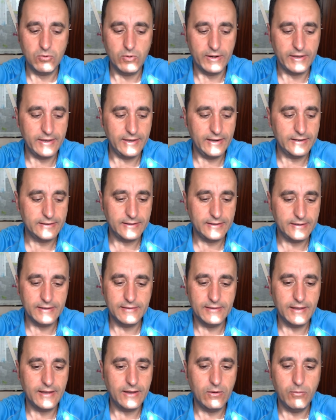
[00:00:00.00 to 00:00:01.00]
cualquier
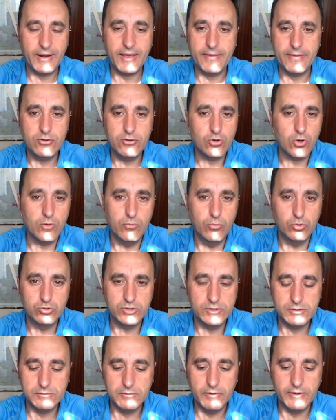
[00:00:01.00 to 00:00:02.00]
tienda o mercadillo con
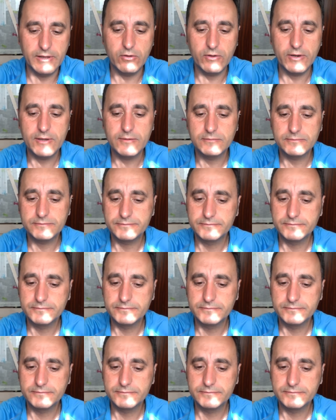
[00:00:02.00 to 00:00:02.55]
muchísimos vendedores,